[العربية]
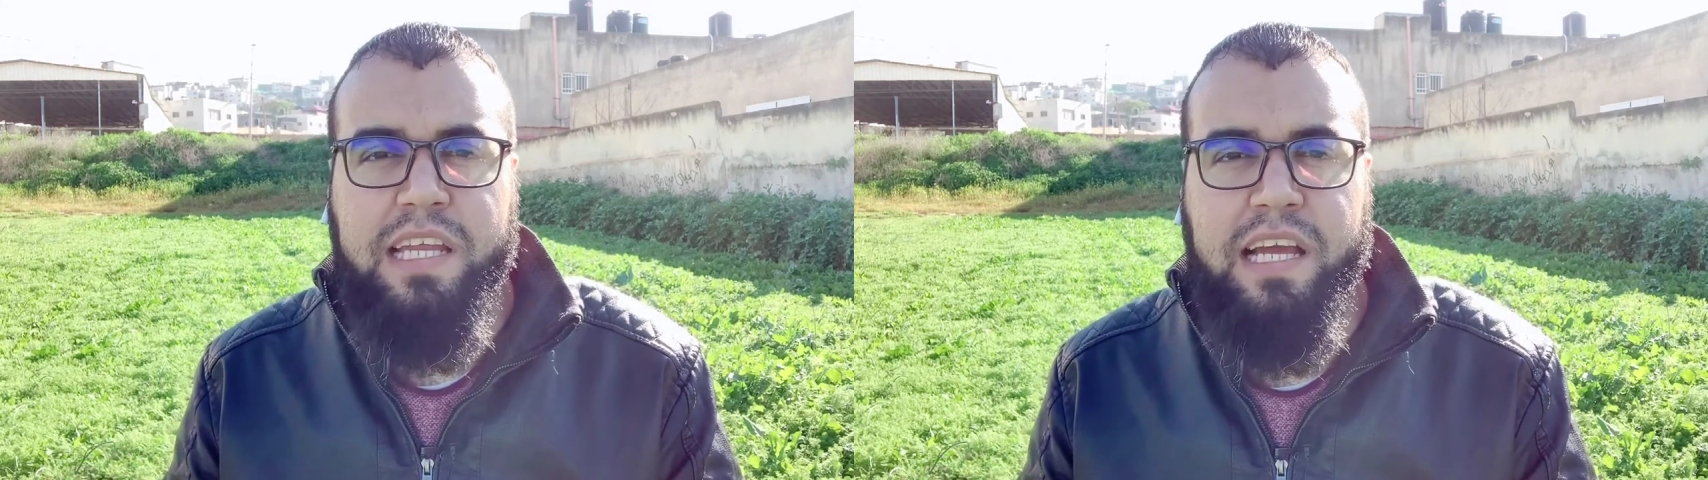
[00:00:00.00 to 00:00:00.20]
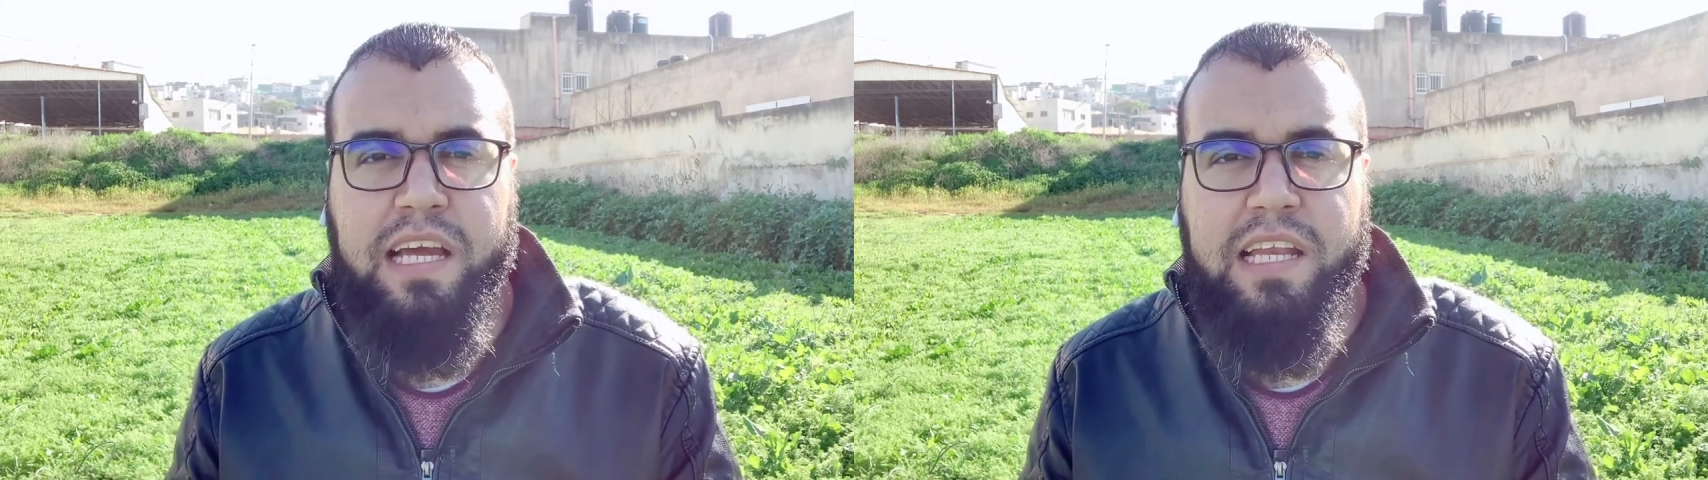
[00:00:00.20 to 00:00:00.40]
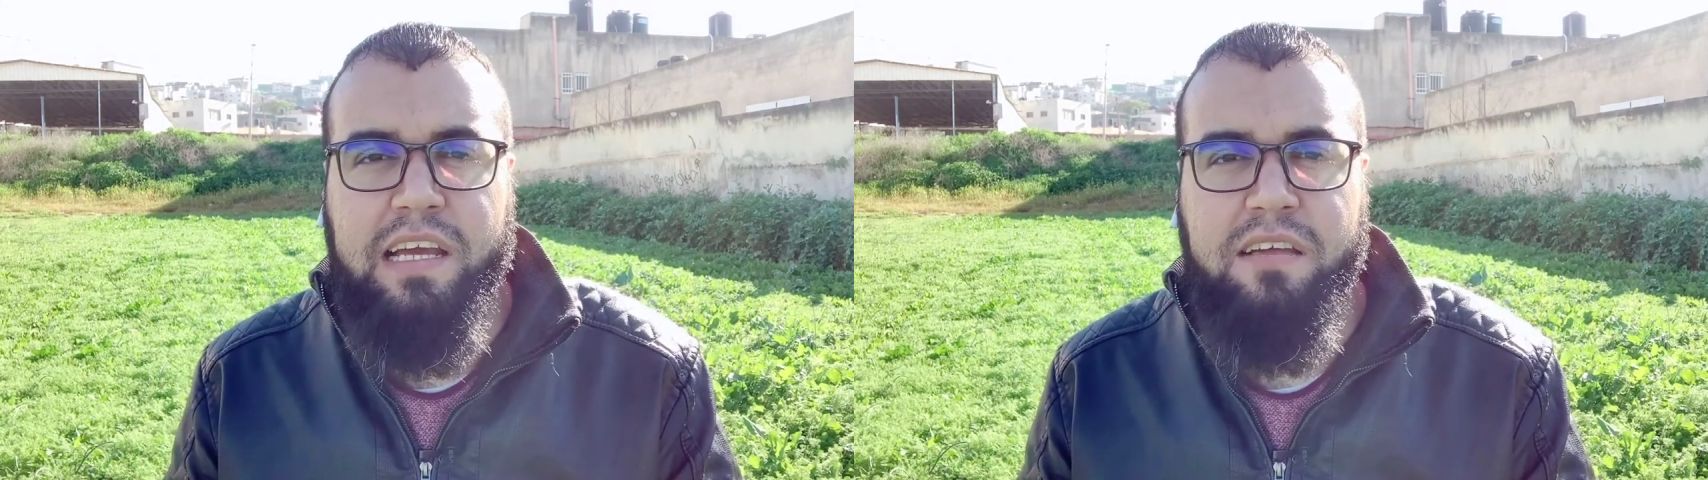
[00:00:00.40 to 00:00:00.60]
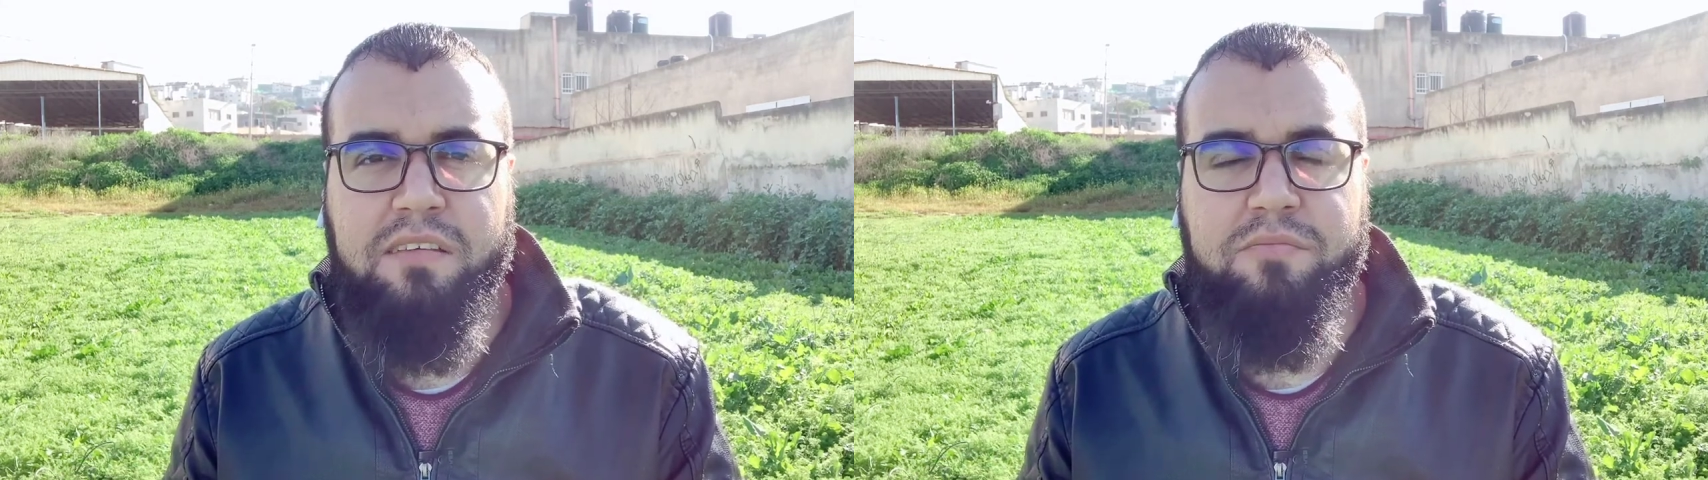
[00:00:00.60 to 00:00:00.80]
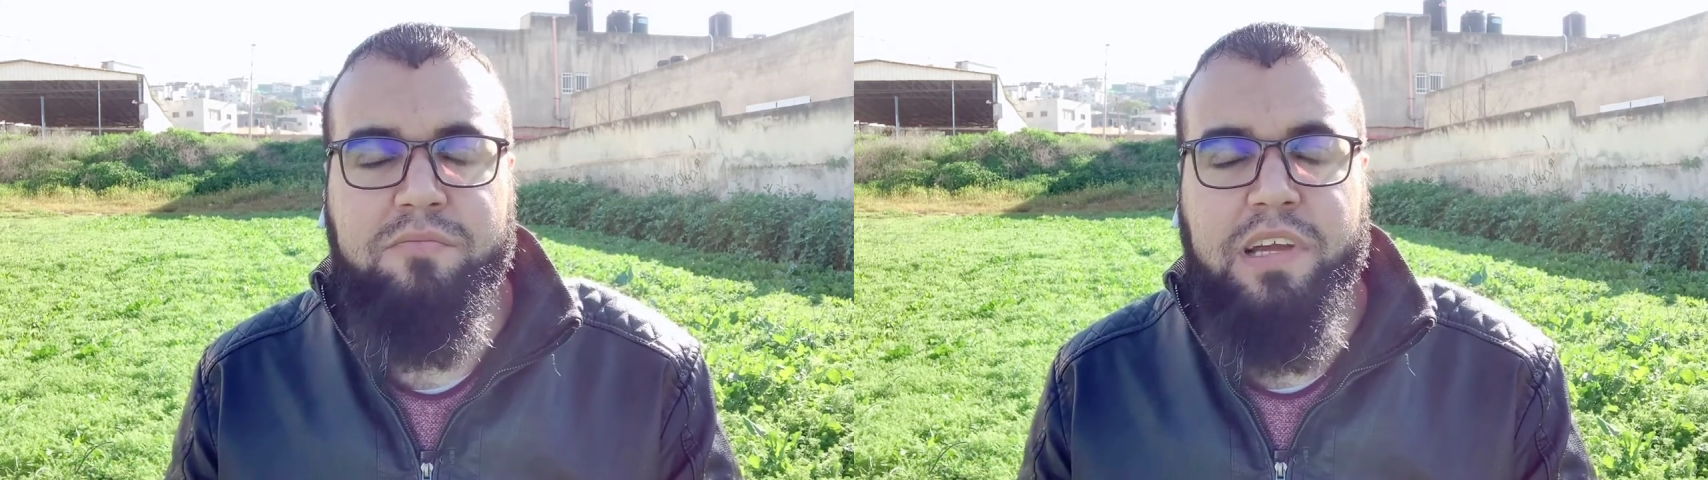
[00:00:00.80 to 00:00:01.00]
الحاله
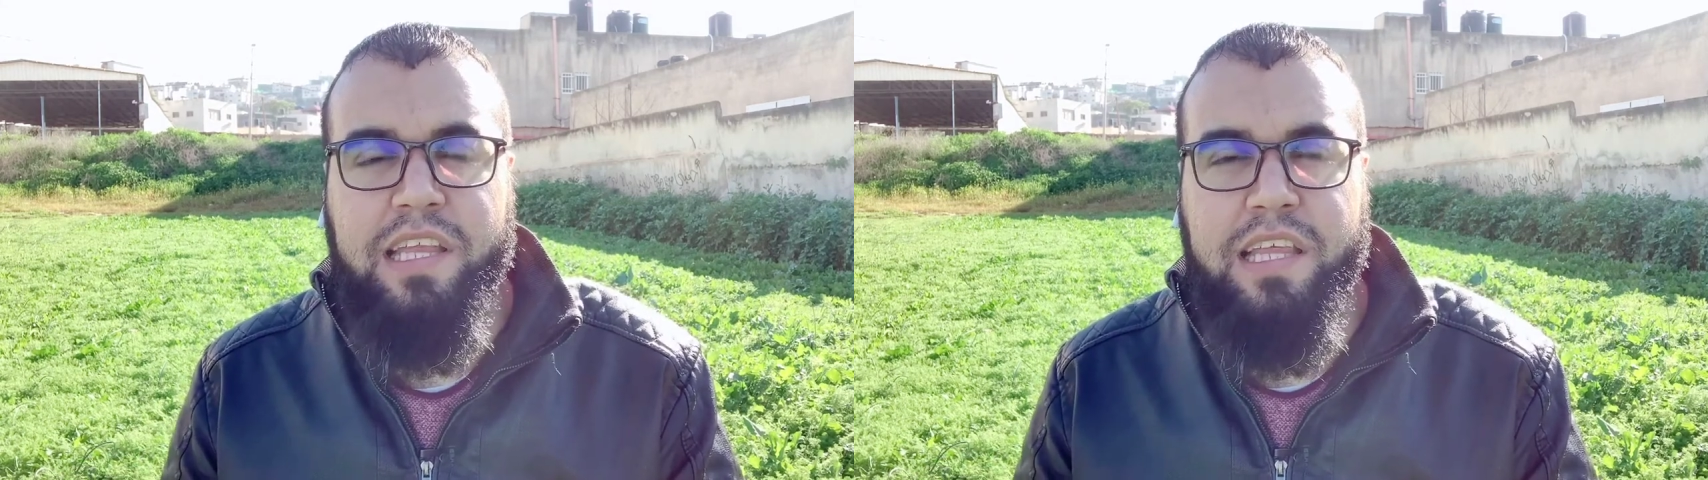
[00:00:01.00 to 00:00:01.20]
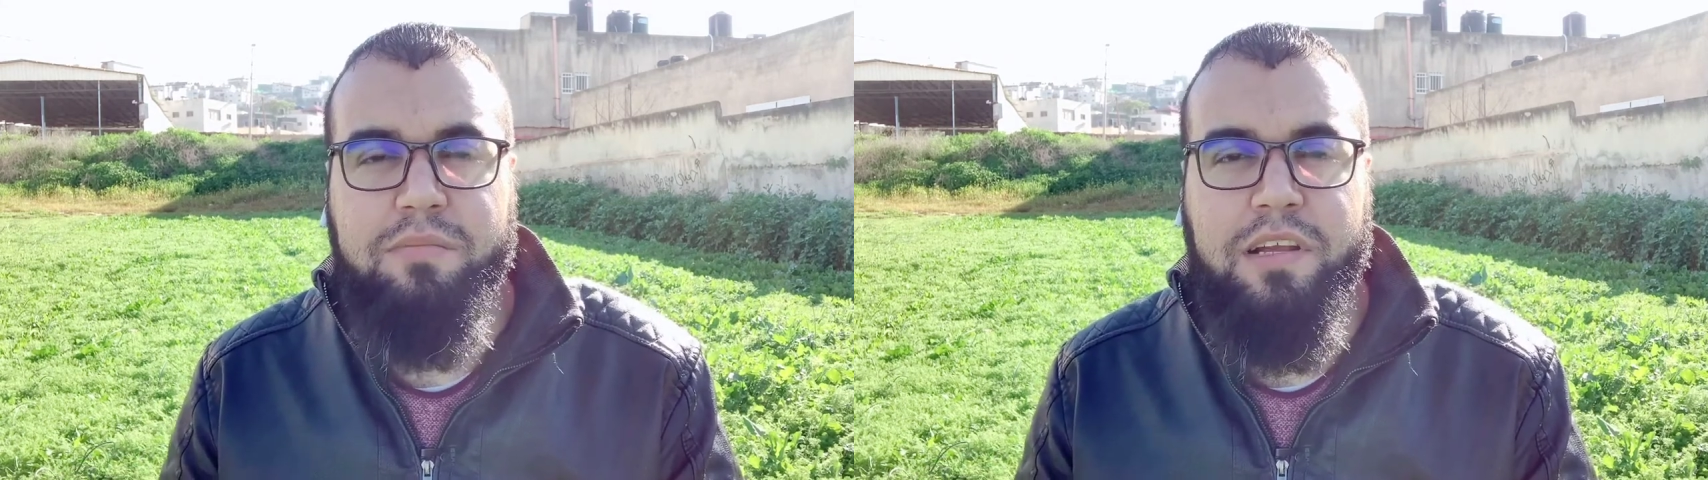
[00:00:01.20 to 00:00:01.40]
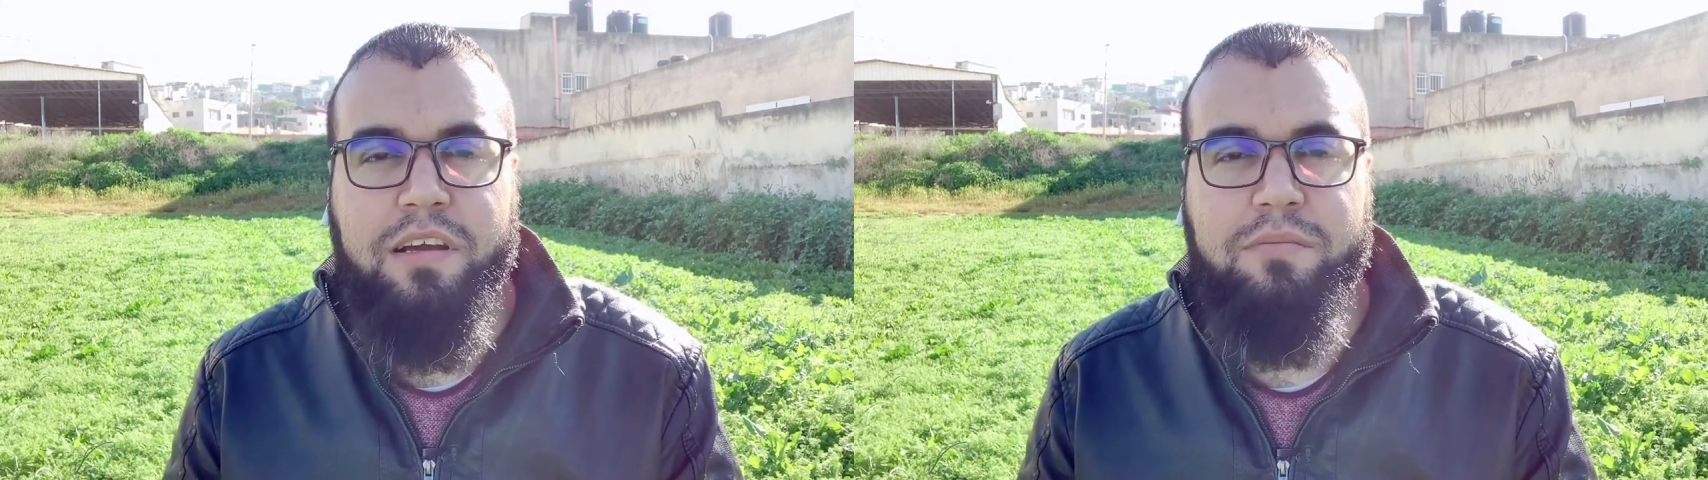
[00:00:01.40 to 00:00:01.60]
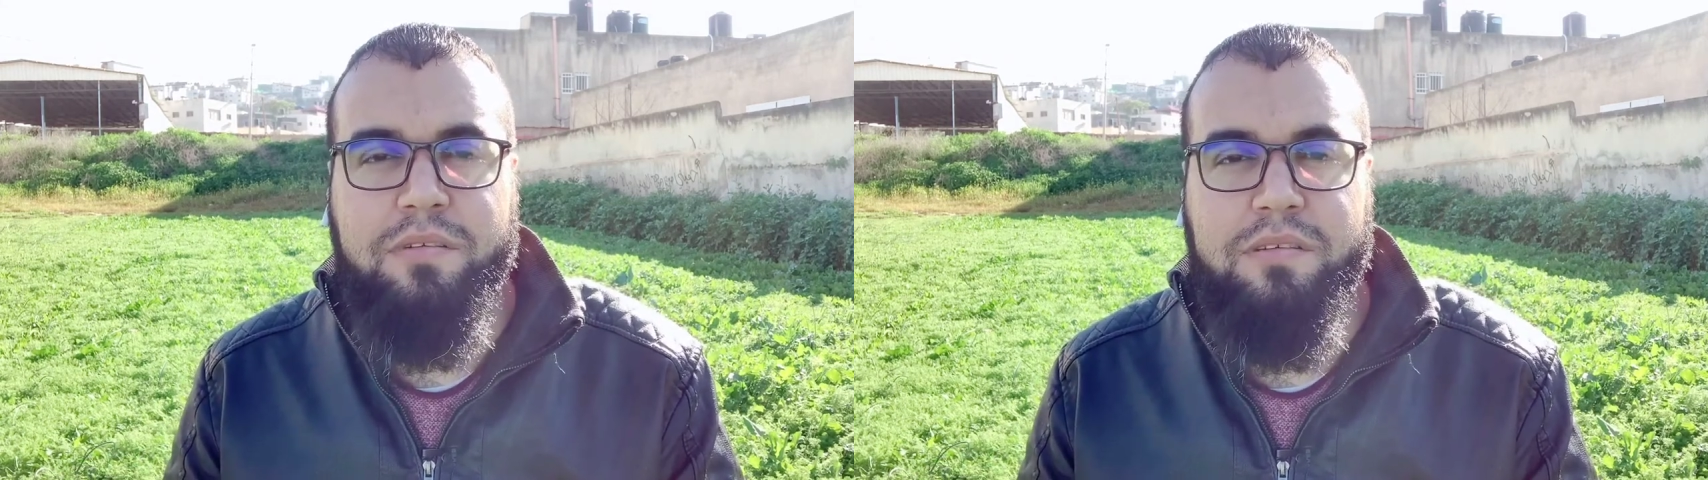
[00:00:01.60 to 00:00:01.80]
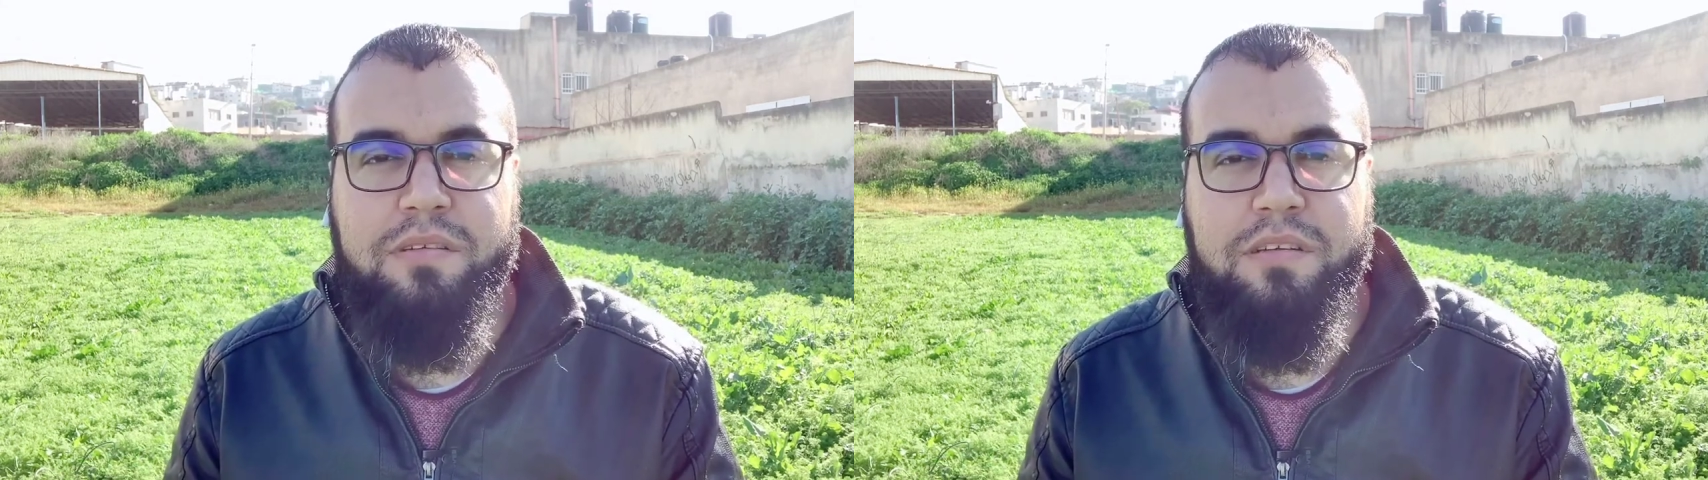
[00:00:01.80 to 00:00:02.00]
بعذاب القبر